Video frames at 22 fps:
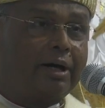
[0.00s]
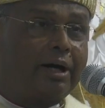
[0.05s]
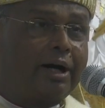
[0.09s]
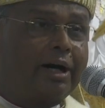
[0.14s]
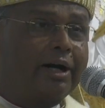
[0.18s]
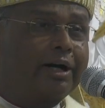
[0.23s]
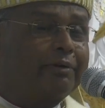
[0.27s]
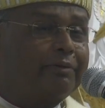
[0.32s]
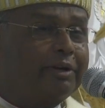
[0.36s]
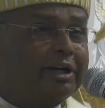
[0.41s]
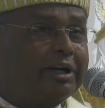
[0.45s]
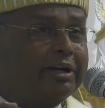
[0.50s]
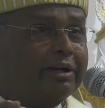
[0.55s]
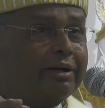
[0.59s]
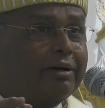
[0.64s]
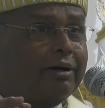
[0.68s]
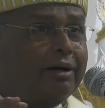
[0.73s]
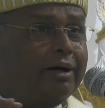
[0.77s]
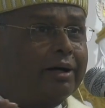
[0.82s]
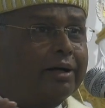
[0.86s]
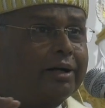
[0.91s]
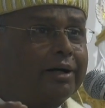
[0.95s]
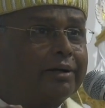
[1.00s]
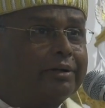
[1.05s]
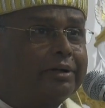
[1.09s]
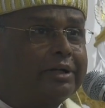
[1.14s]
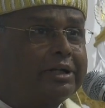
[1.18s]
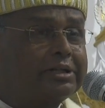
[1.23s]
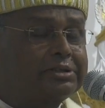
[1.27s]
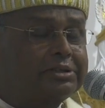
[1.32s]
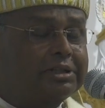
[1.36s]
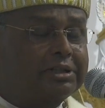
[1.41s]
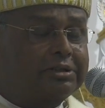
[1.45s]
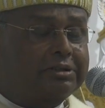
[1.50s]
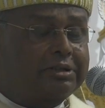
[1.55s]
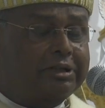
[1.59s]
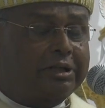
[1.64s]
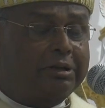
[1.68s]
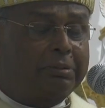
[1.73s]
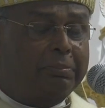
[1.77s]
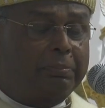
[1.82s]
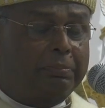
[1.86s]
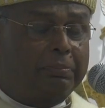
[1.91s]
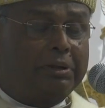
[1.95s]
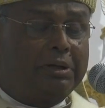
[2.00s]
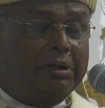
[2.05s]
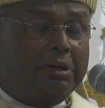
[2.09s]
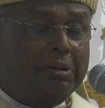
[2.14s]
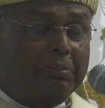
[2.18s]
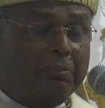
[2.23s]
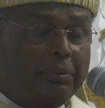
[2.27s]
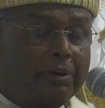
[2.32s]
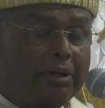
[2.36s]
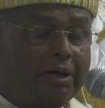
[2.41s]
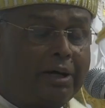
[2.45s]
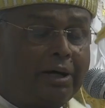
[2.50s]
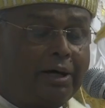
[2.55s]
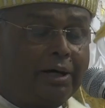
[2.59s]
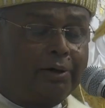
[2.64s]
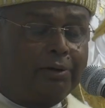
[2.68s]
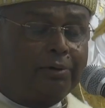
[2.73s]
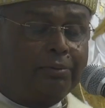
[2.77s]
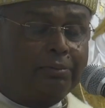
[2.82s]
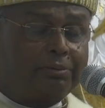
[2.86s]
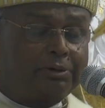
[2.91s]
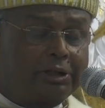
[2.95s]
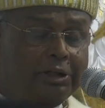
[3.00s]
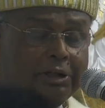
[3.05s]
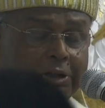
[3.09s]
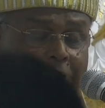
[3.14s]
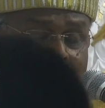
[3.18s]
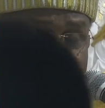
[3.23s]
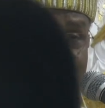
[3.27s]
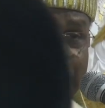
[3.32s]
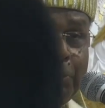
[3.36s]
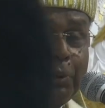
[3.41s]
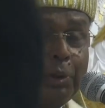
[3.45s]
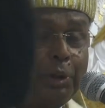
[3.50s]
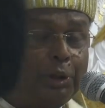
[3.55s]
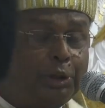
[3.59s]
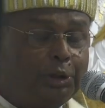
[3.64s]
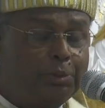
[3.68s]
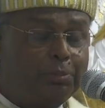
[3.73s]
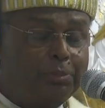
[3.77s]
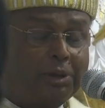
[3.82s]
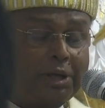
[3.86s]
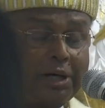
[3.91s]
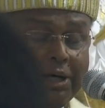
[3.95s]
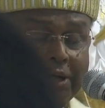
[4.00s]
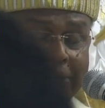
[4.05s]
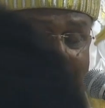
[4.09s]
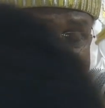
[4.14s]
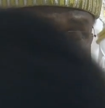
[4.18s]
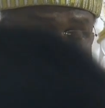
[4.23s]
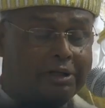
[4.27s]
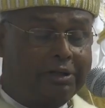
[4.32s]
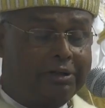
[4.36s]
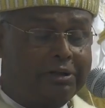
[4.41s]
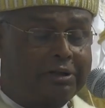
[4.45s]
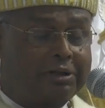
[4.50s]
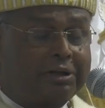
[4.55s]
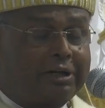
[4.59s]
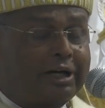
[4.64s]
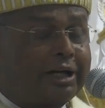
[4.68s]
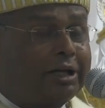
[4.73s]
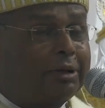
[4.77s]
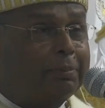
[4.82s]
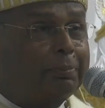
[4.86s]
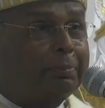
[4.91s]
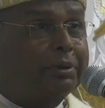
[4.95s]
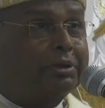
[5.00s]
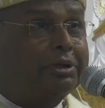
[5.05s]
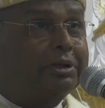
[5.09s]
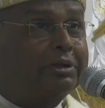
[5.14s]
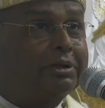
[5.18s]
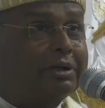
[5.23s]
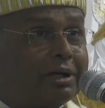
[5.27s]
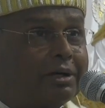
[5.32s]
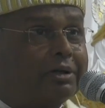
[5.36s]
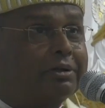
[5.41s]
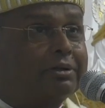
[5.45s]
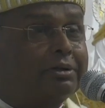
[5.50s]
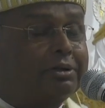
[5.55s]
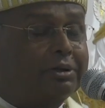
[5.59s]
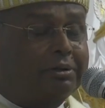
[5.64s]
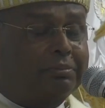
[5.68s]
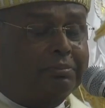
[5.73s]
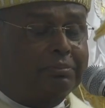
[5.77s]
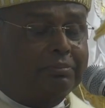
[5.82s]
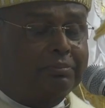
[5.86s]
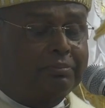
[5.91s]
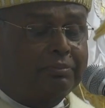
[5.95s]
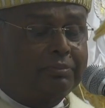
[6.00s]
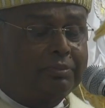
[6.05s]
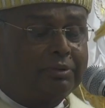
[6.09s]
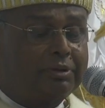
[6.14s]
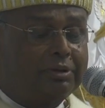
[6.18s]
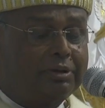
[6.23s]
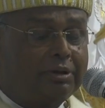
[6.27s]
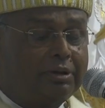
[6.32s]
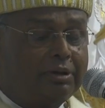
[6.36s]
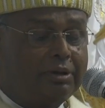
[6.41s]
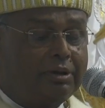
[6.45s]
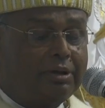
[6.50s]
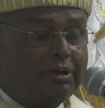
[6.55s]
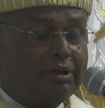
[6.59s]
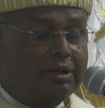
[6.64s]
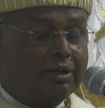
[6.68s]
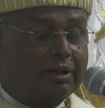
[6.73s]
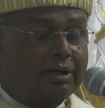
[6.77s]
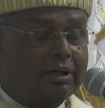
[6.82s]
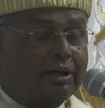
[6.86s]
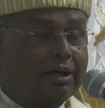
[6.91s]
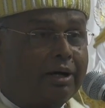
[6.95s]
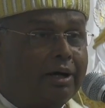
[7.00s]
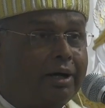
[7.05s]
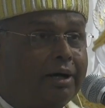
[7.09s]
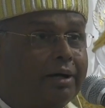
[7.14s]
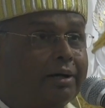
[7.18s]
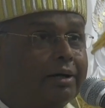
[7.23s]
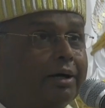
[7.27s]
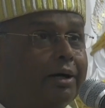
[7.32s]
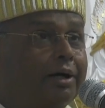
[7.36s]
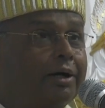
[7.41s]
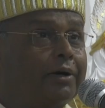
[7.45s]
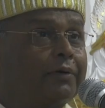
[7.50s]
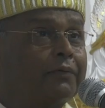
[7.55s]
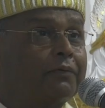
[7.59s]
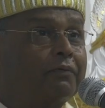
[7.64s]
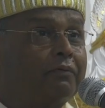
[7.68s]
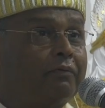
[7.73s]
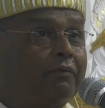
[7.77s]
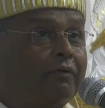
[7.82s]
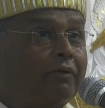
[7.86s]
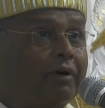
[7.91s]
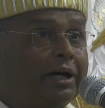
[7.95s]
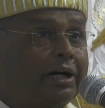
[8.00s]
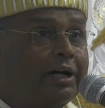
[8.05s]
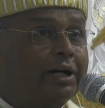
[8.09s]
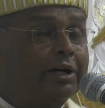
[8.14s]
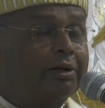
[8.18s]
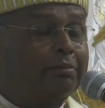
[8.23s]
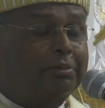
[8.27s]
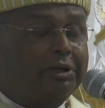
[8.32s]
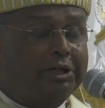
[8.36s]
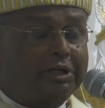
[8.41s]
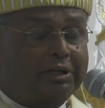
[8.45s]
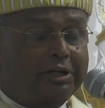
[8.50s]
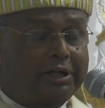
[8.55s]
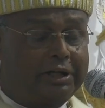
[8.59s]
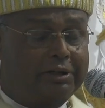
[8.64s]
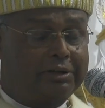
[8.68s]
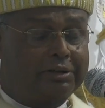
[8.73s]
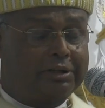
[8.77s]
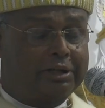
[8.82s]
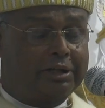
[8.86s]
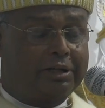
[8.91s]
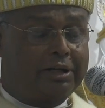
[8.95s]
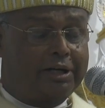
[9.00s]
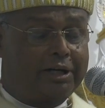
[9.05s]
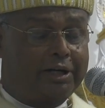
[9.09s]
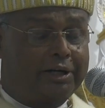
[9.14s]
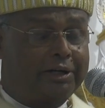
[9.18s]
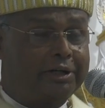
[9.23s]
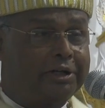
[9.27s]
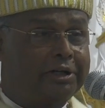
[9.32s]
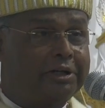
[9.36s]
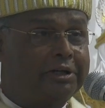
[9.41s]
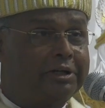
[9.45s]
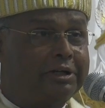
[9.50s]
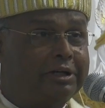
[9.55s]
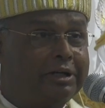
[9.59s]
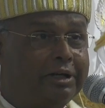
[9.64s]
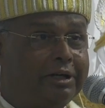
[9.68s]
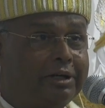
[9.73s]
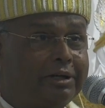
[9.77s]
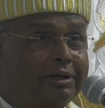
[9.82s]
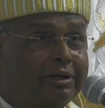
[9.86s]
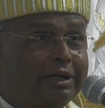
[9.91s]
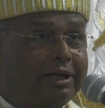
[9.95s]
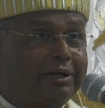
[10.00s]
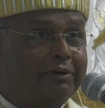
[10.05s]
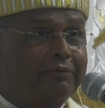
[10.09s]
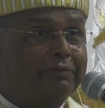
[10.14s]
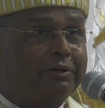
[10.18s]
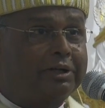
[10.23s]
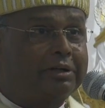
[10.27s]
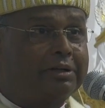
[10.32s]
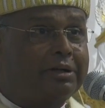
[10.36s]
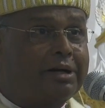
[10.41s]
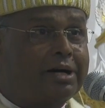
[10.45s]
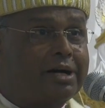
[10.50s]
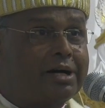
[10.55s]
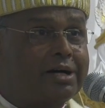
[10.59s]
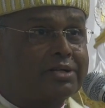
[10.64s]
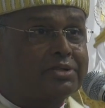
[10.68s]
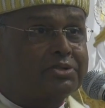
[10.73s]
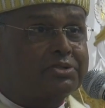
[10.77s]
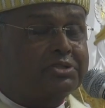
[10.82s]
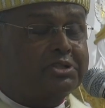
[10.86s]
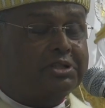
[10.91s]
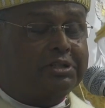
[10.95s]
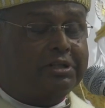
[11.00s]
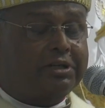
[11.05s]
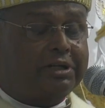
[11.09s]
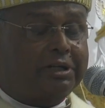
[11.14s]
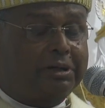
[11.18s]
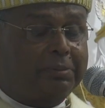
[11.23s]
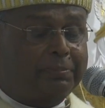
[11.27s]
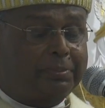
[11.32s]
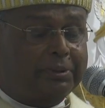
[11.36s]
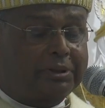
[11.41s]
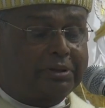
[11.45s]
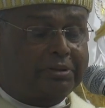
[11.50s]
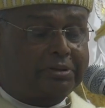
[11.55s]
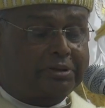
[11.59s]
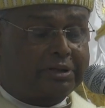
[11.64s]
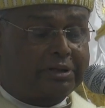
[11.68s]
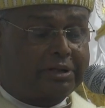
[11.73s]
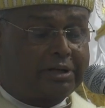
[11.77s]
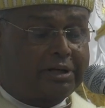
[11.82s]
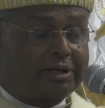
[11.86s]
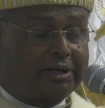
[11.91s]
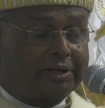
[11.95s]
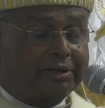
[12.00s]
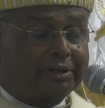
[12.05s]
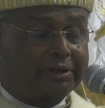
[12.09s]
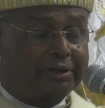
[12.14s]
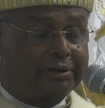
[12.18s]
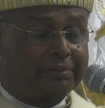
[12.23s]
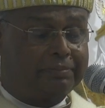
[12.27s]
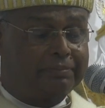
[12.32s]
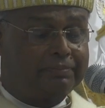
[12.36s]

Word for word: ஆகவே கானான் தேசத்தை பாலும் தேனும் பொழியும் நாடு என்று அழைப்பதின் அர்த்தம் கானான் வளம் நிறைந்த நாடு இறைவன் ஆசீரை பெற்ற நாடு